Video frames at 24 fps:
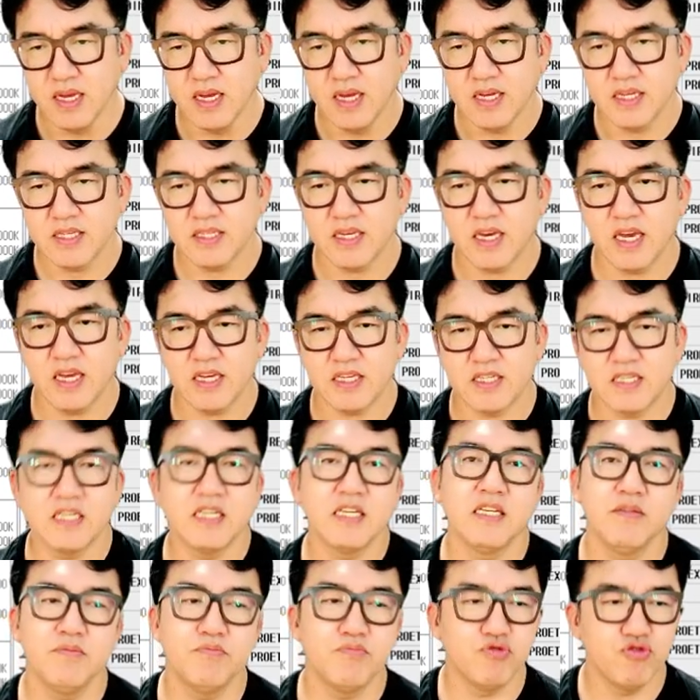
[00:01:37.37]
제
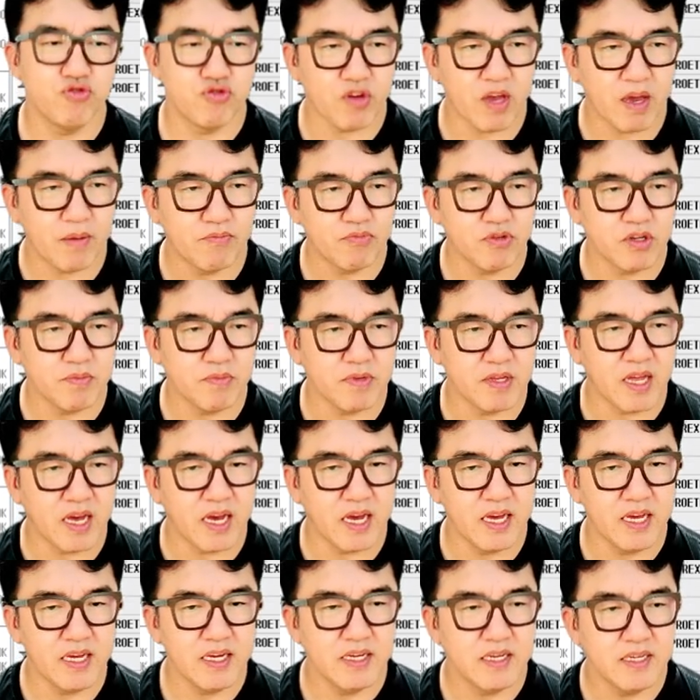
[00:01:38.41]
지인분 중에 한
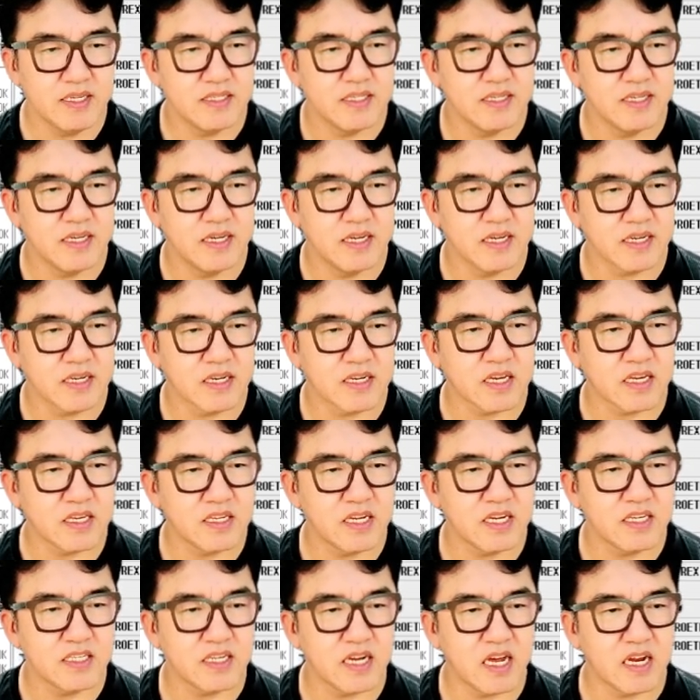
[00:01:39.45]
분입니다. 어, 그렇게
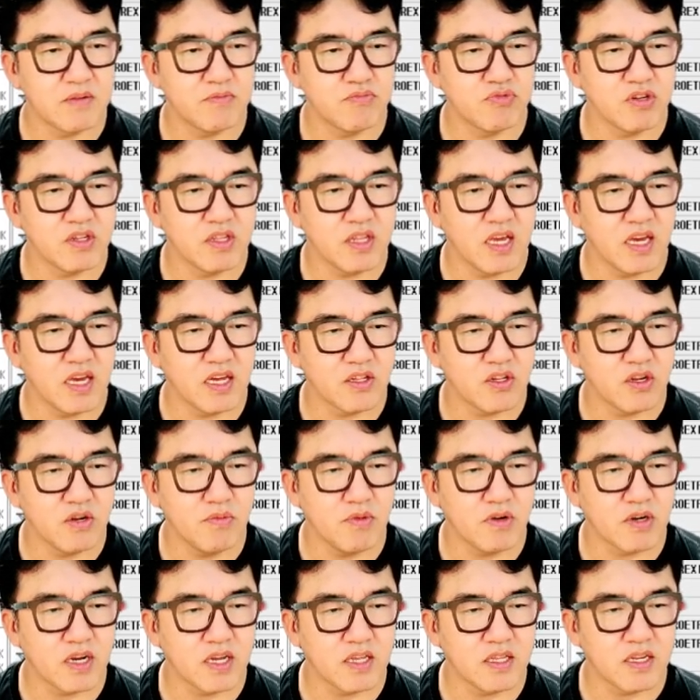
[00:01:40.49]
친하진 않은 분인데
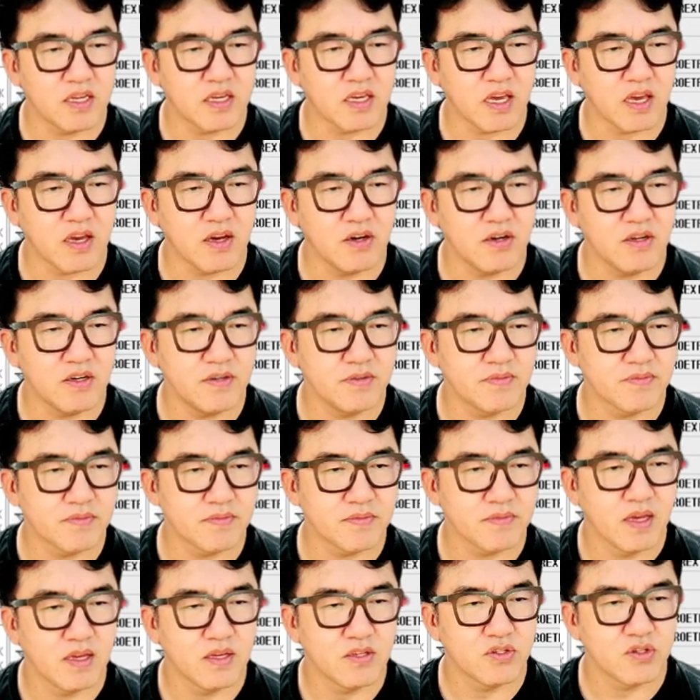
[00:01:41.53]
설명을 해드릴게요.
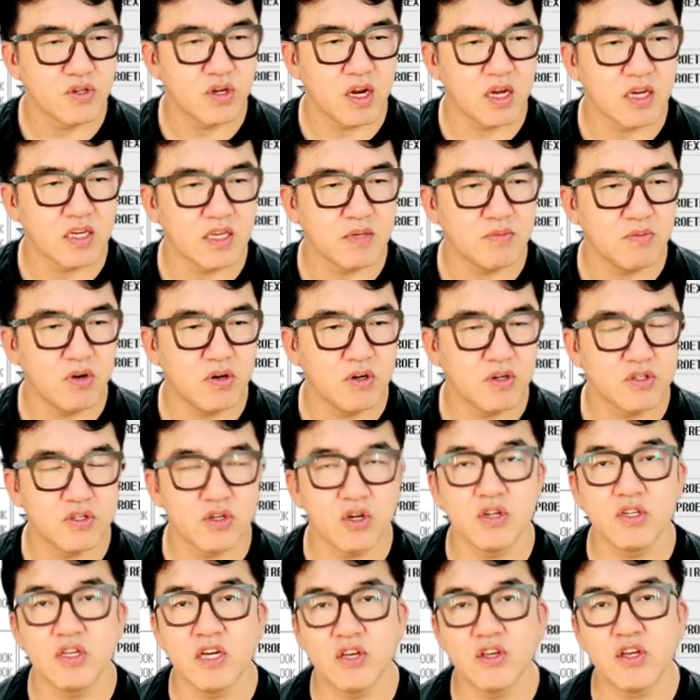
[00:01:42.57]
저랑 이제 뭐
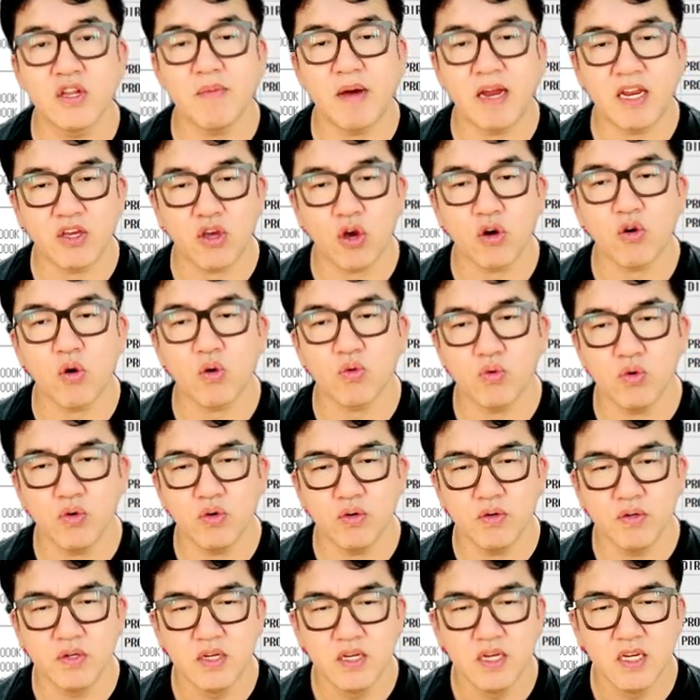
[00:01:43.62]
저는 예전에 많이 겪었고
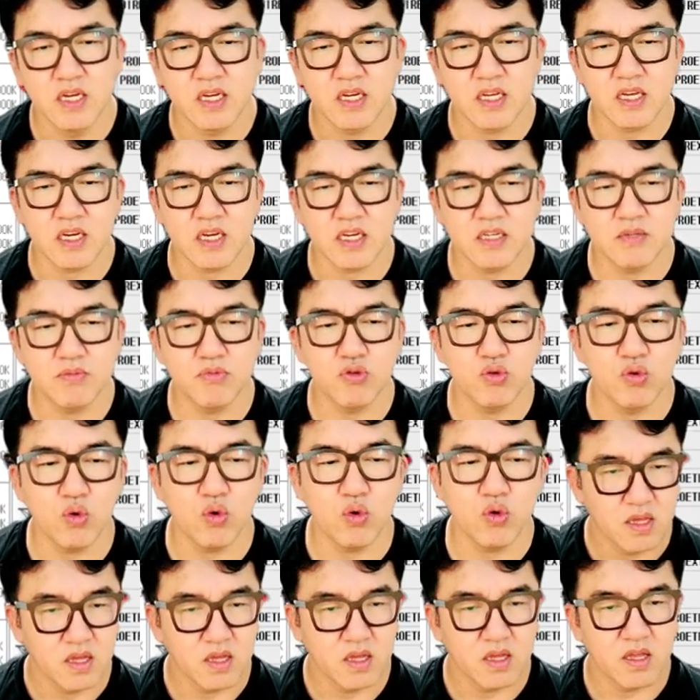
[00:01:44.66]

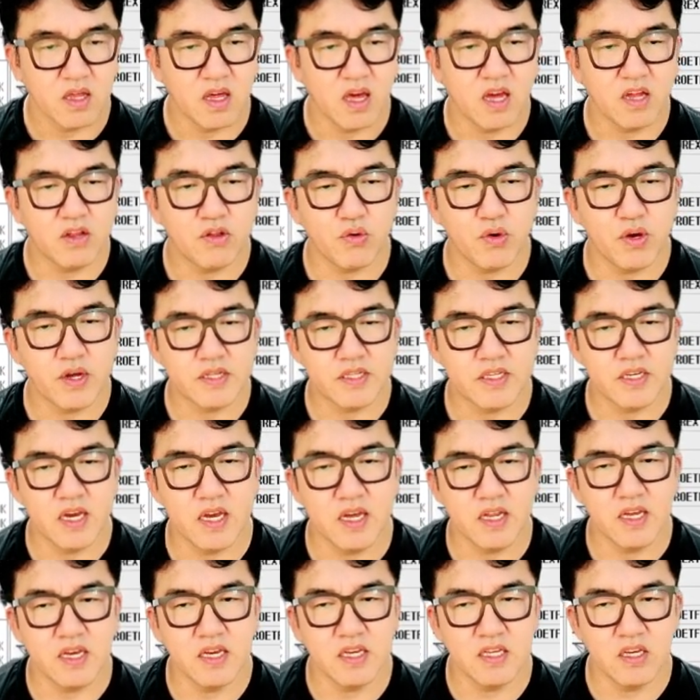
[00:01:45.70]
그분도 이제
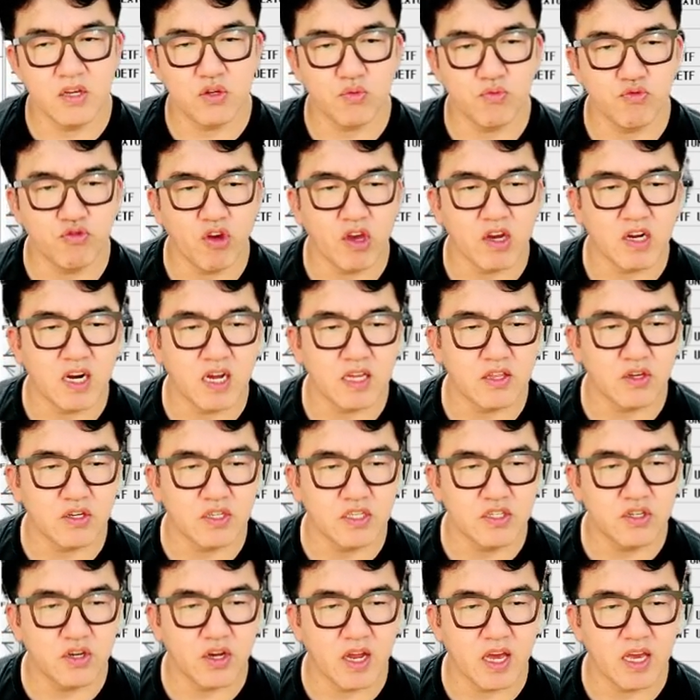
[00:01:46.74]
SOXL이 이제 좀 유행을 하던
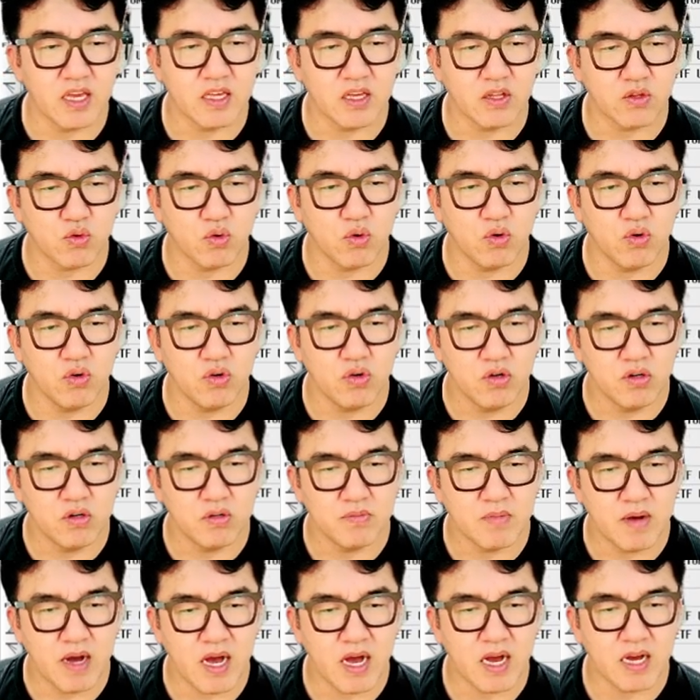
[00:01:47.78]
시절에 이제 또
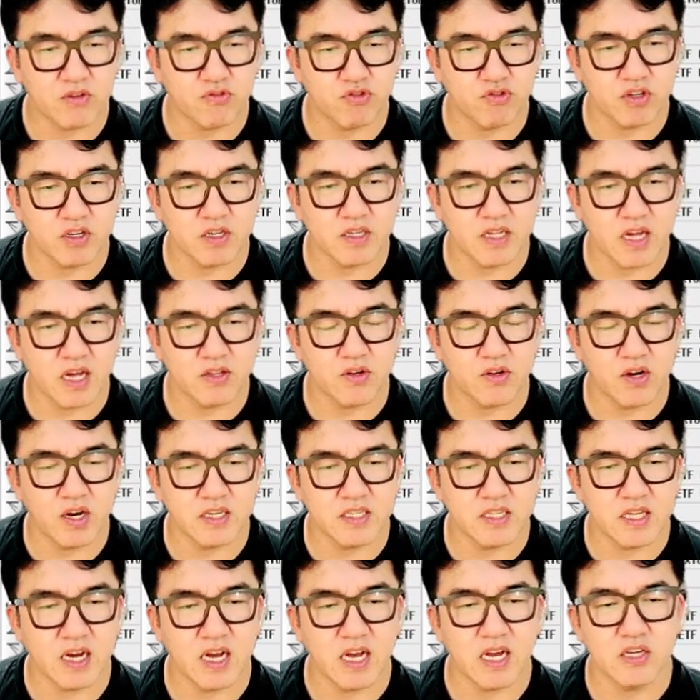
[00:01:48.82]
막 주식을 사서
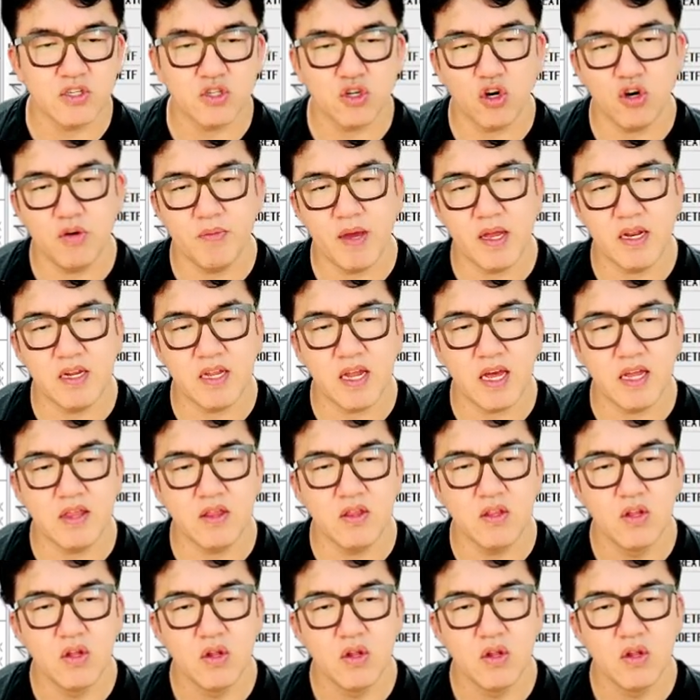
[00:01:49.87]
하시다가 처음에는 한